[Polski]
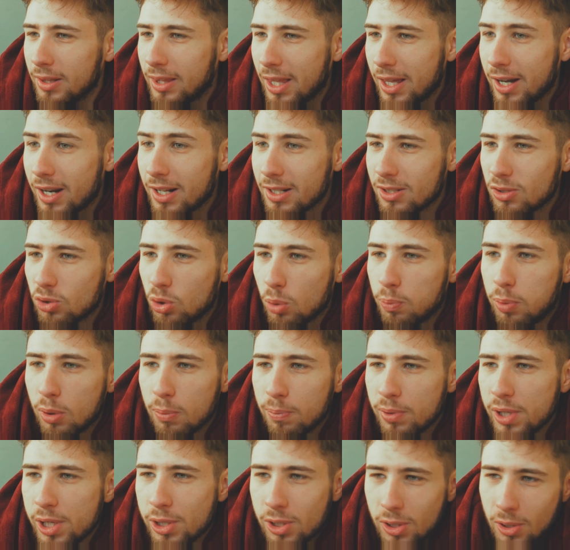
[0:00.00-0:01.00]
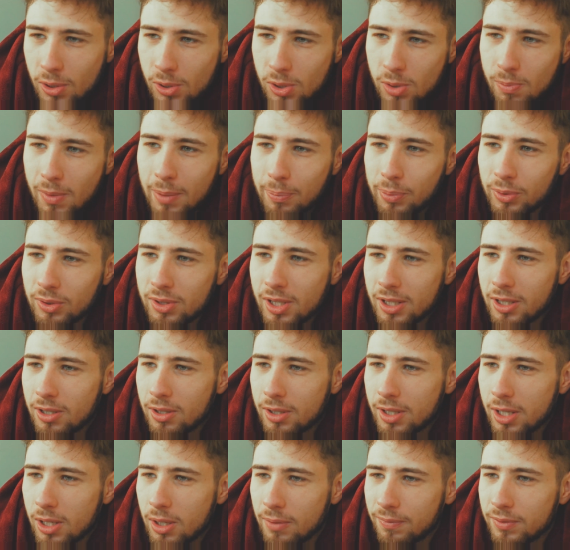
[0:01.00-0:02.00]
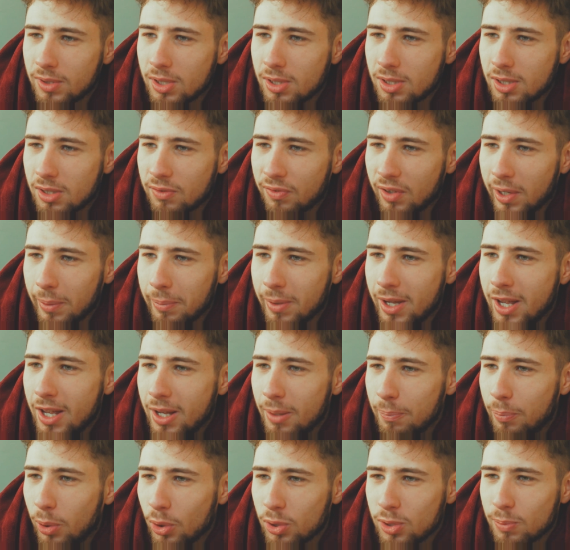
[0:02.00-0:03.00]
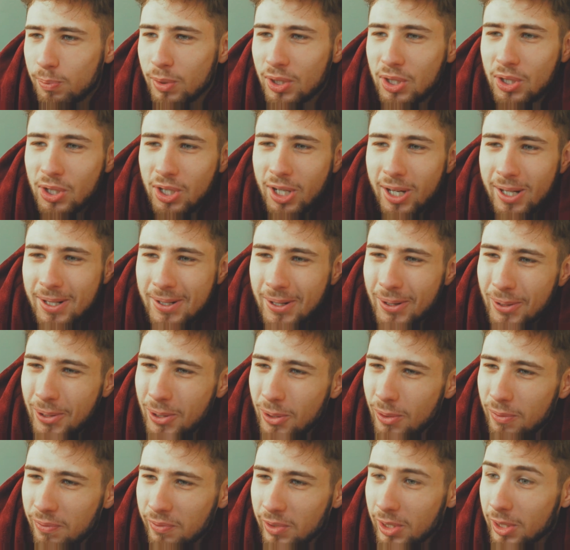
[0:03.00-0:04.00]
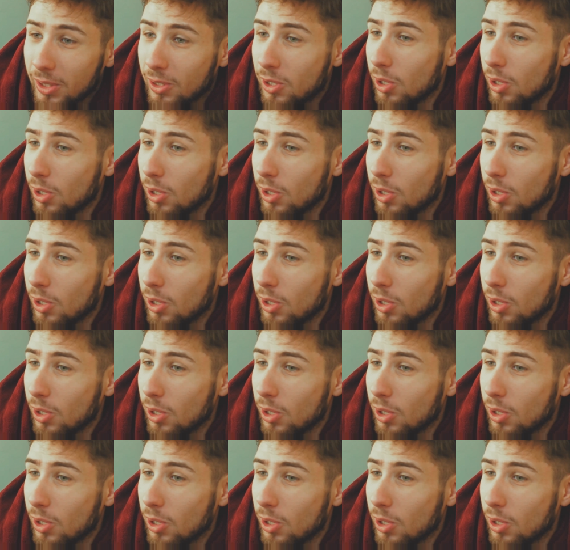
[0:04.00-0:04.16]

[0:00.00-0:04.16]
Teraz to publiczność ma pod jego kierownictwem pozbyć się ciuchów.